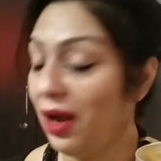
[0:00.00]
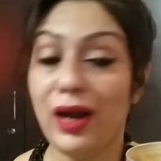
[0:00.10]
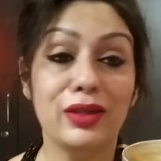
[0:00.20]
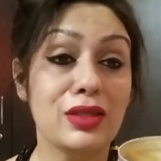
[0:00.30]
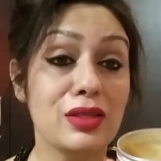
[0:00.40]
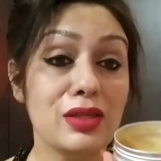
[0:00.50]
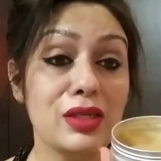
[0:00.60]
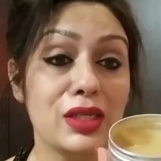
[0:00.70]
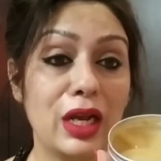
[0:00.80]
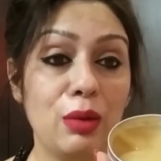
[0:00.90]
एंड दिस इज़
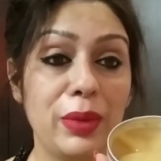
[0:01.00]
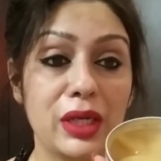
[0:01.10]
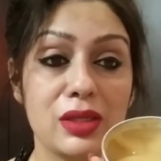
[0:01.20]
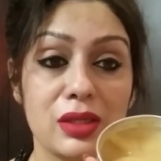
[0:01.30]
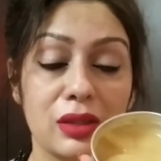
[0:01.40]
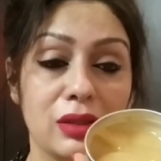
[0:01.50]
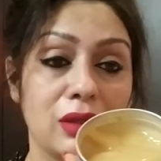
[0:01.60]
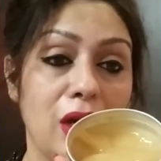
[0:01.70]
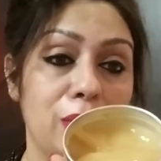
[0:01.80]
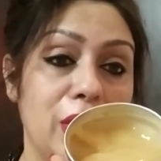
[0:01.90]
अ जेल बेस्ड
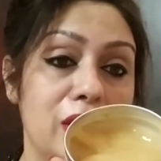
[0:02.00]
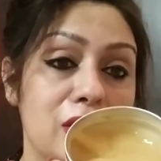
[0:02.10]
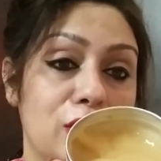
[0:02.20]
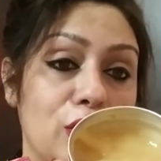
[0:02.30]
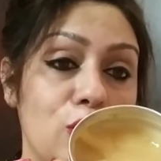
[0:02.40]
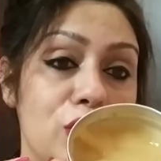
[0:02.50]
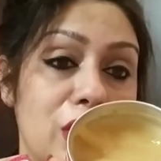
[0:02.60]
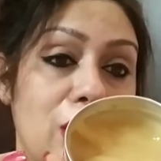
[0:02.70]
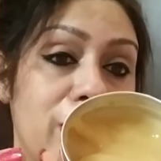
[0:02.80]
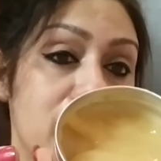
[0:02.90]
आप देख सकते हो
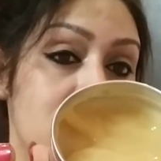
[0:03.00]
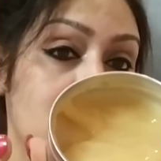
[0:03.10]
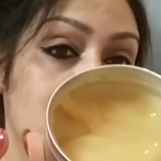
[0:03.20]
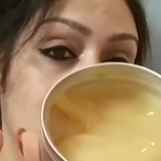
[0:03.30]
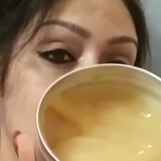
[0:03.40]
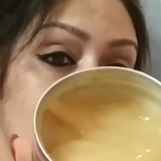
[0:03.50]
जेल बेस्ड है